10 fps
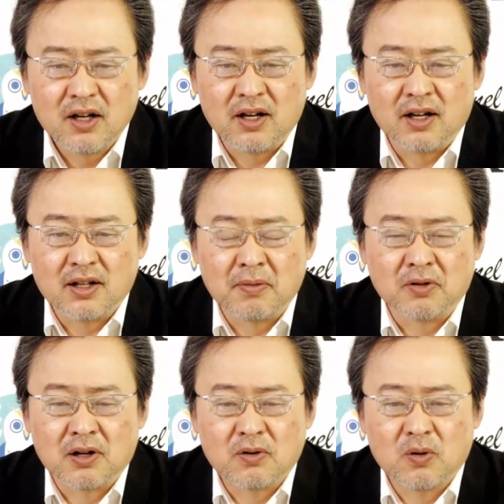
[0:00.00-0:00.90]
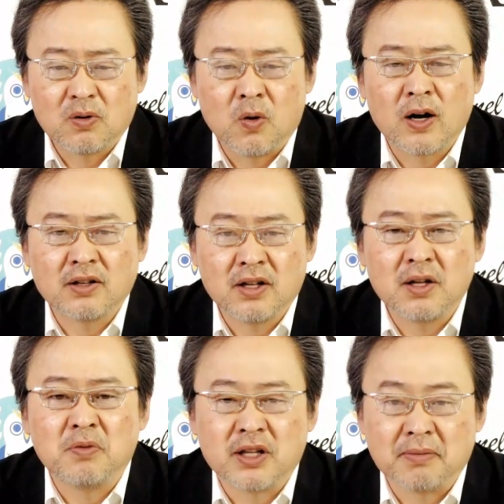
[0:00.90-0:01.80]
えー、多分ご家庭
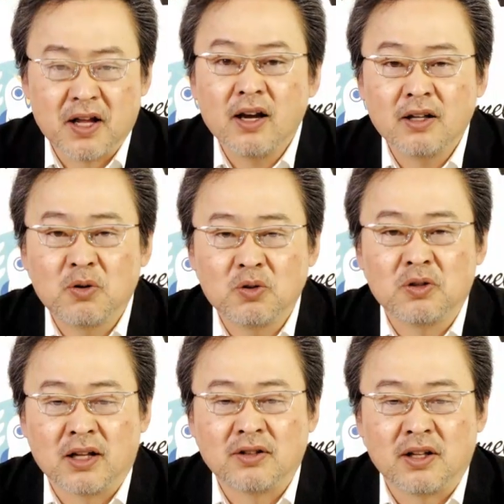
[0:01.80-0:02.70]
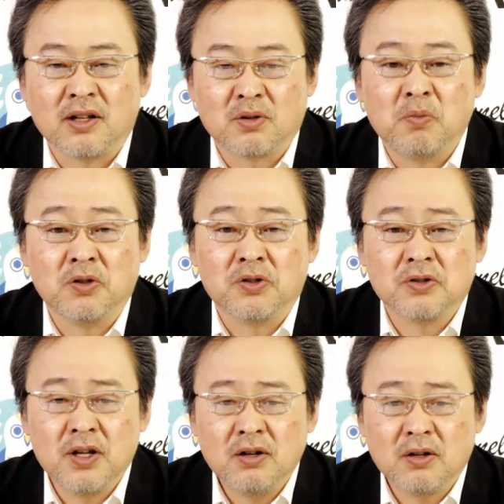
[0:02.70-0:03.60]
でも多分大変なことになってんだと思うんです
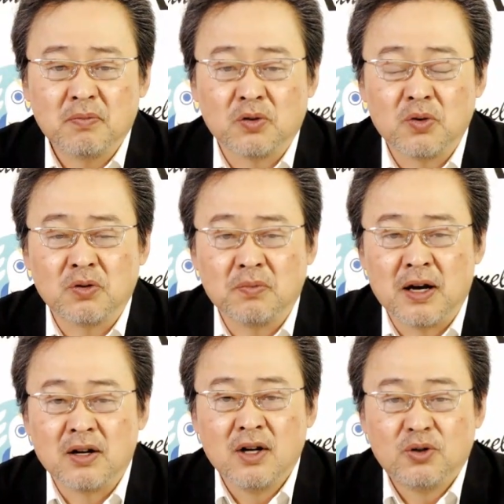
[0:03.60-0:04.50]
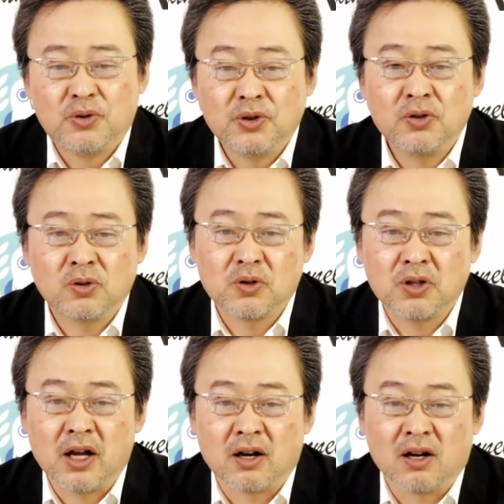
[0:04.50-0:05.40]
よね。もう特にまあ冬の
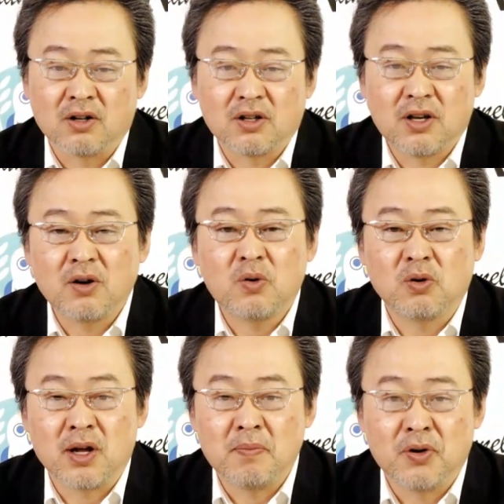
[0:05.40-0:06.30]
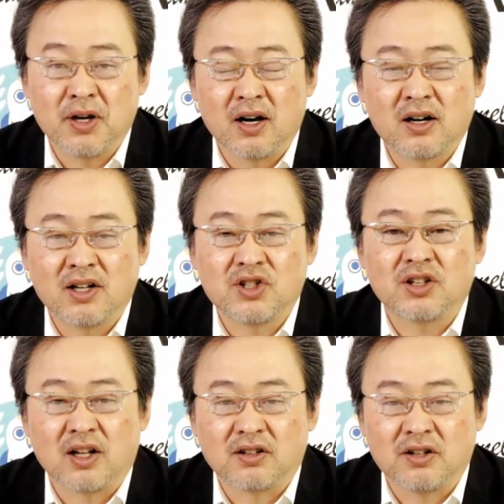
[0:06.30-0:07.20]
時なんか結構暖房費がかかっ
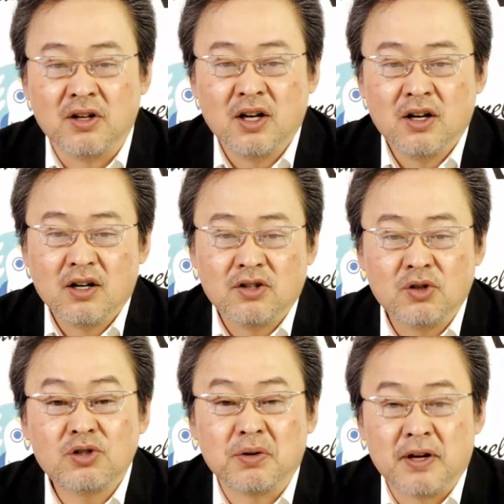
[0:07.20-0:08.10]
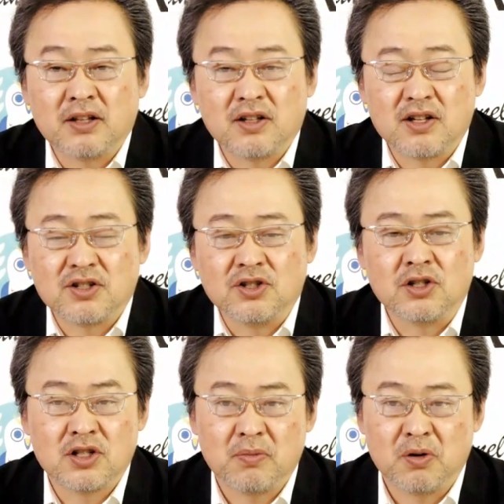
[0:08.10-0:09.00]
ちゃったってニュースでもやってたし
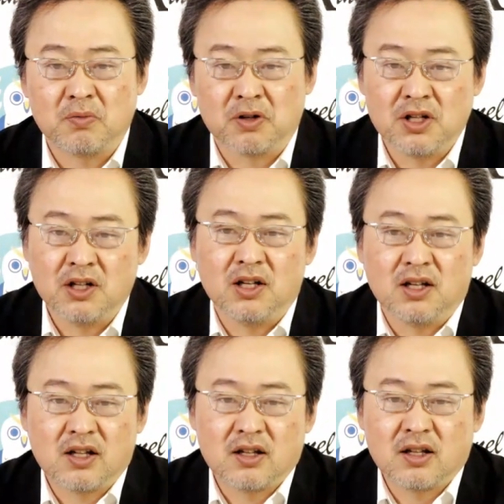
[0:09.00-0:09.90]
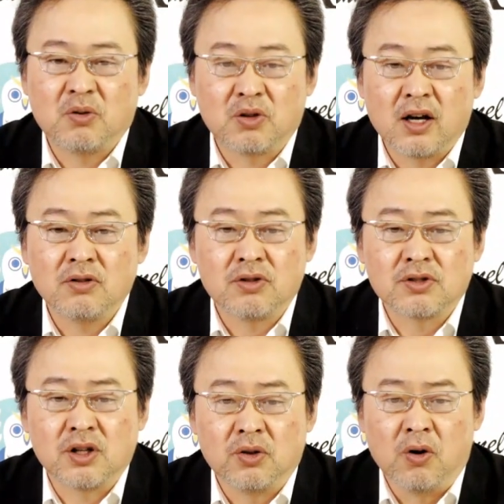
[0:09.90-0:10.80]
実際僕も聞いたことあるんで
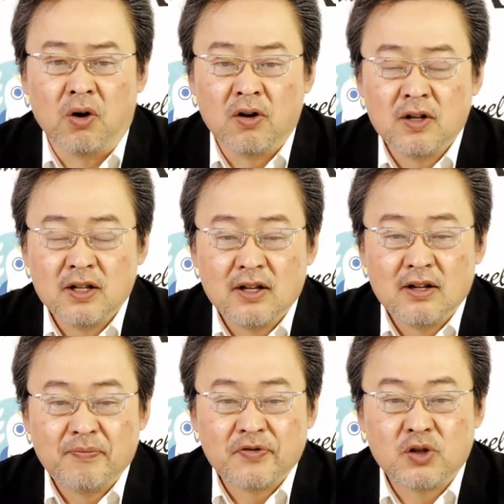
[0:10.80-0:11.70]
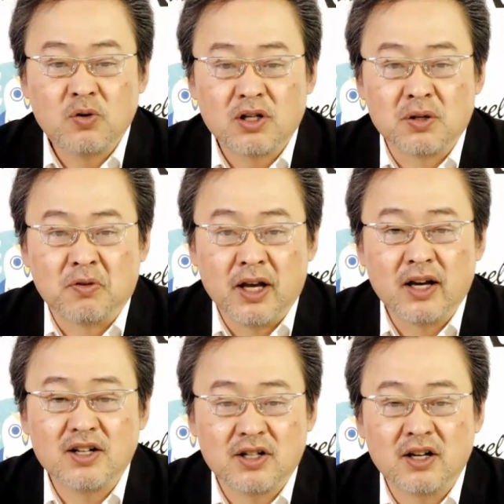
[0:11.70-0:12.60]
すけど潮風も例
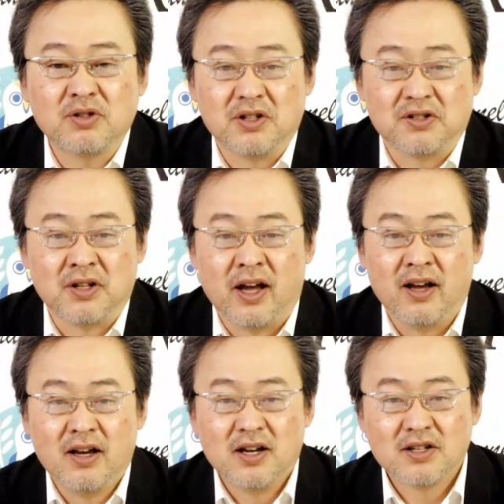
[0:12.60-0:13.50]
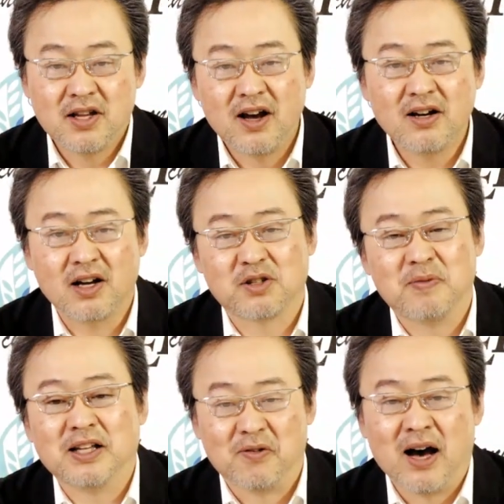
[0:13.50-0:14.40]
外じゃなくてですね3月
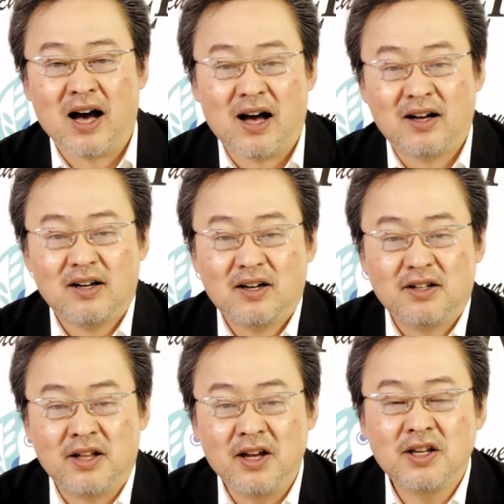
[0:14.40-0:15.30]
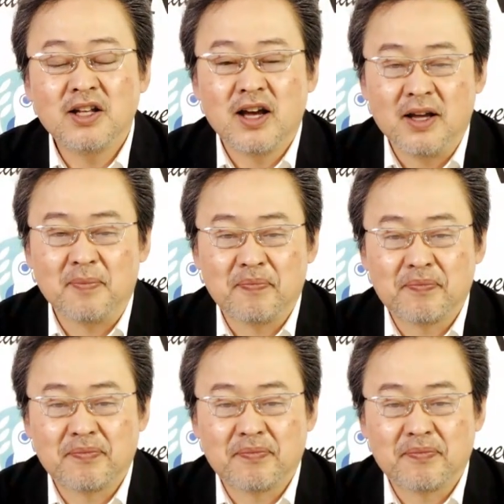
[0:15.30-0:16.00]
までは電気代